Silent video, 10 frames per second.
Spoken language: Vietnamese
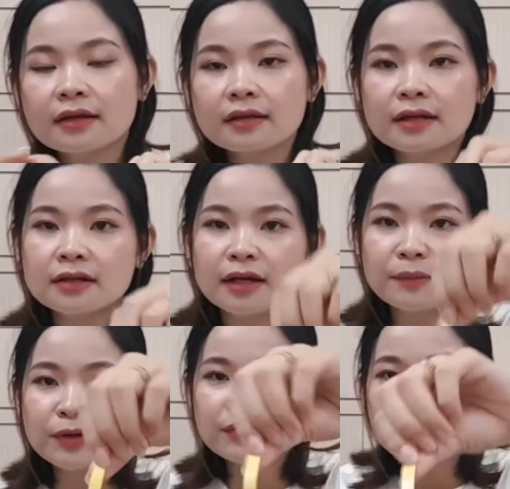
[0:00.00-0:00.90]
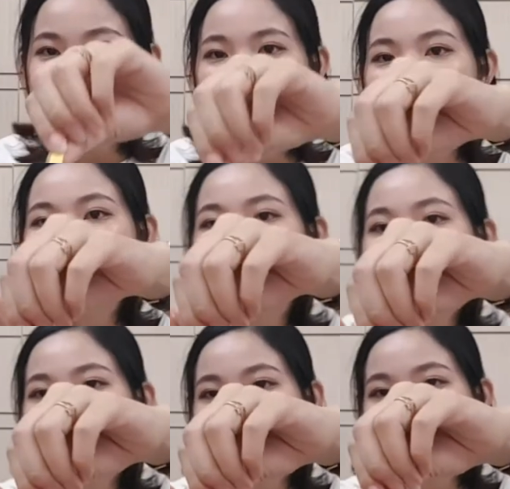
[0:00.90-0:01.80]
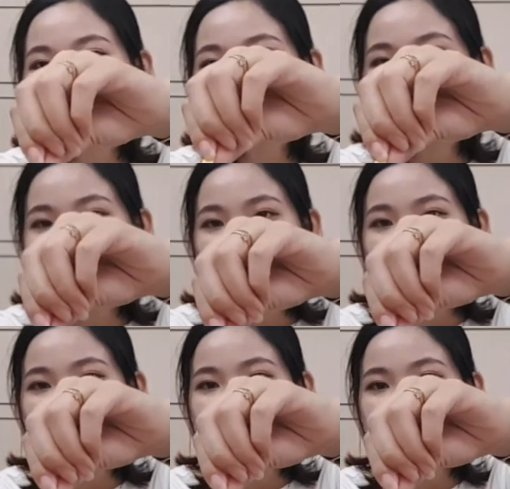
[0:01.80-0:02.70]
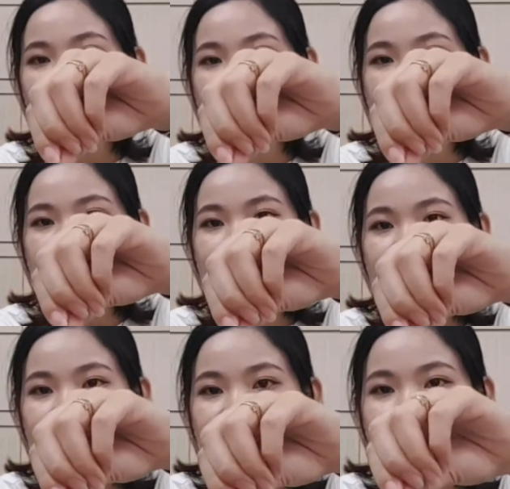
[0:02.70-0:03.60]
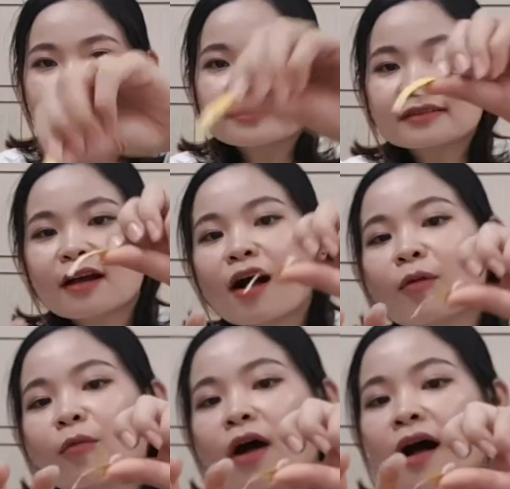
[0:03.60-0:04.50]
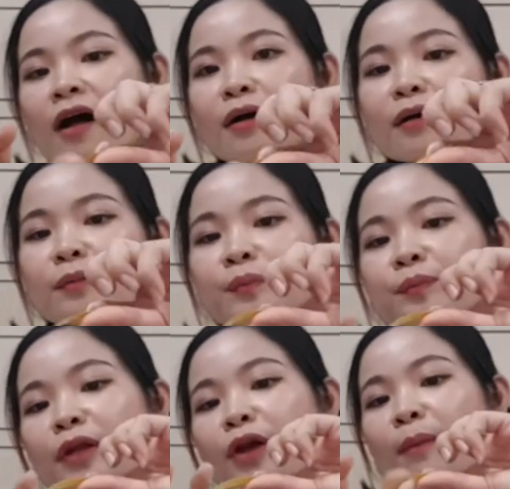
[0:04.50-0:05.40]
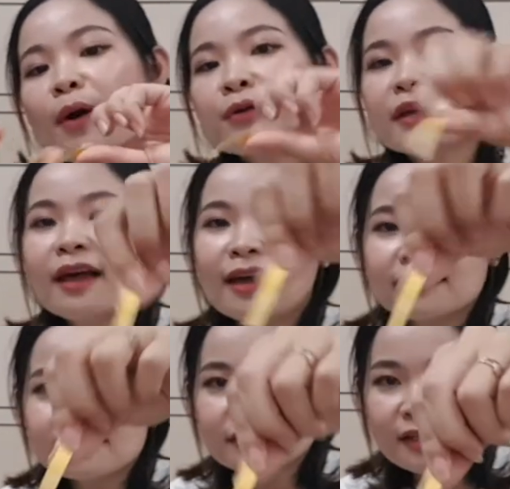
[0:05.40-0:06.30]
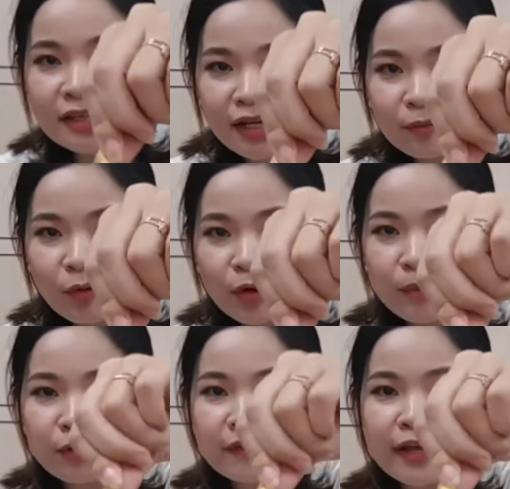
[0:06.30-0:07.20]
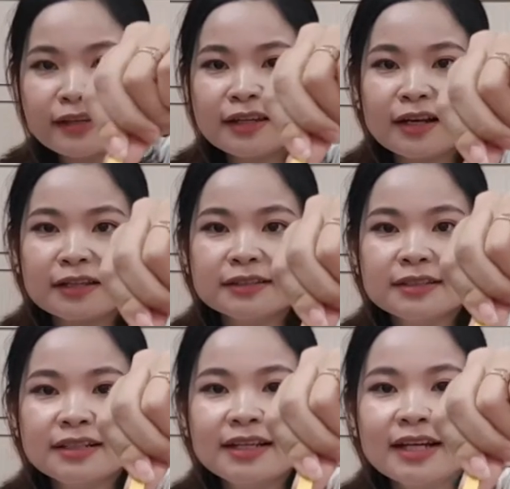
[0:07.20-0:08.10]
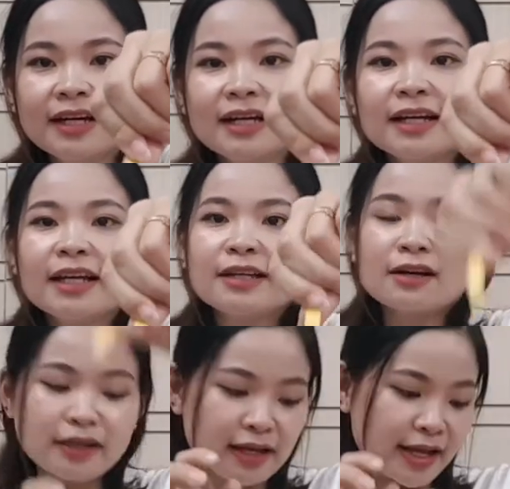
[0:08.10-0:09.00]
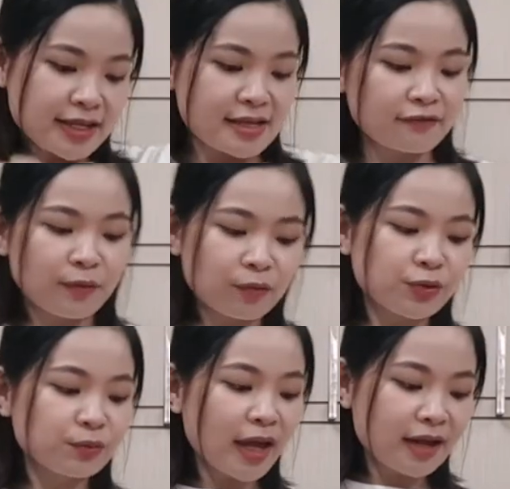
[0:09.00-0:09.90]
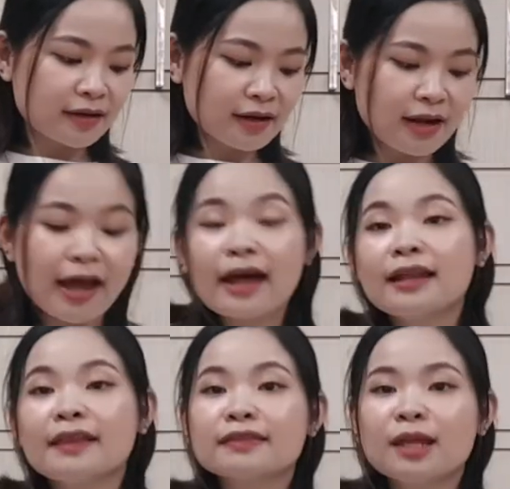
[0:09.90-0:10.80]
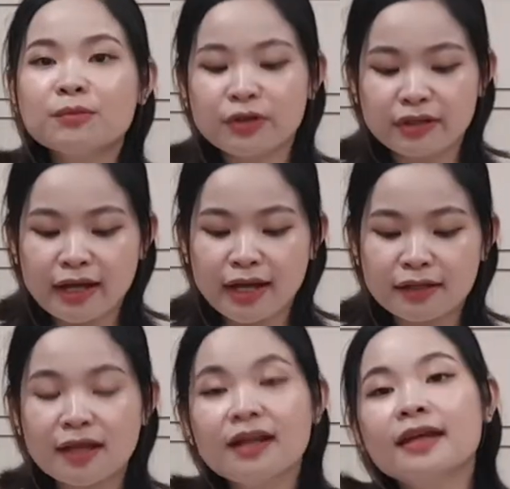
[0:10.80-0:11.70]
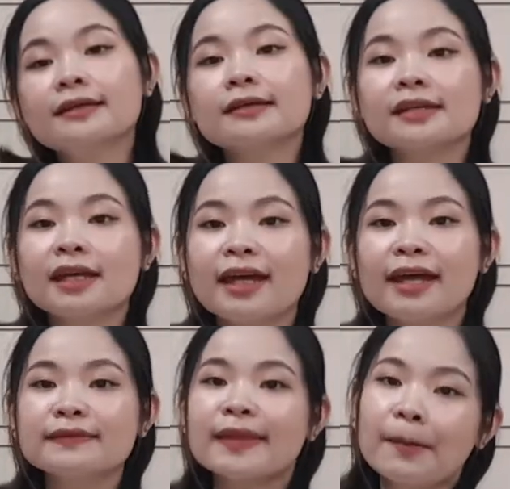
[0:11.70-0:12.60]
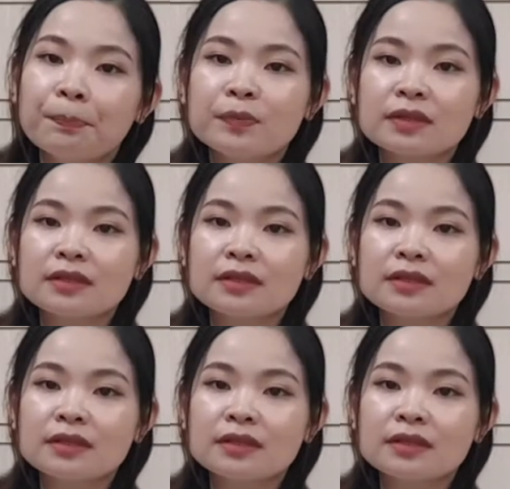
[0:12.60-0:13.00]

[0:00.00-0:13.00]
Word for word: dạ rồi mọi người có thể thấy ha đó nó không có biến đổi màu gì hết nó chỉ là một cái màu vàng vậy thôi thì có nghĩa là cái sản phẩm của chúng ta rất là lành tính mọi người ha nên là yến cực kỳ an tâm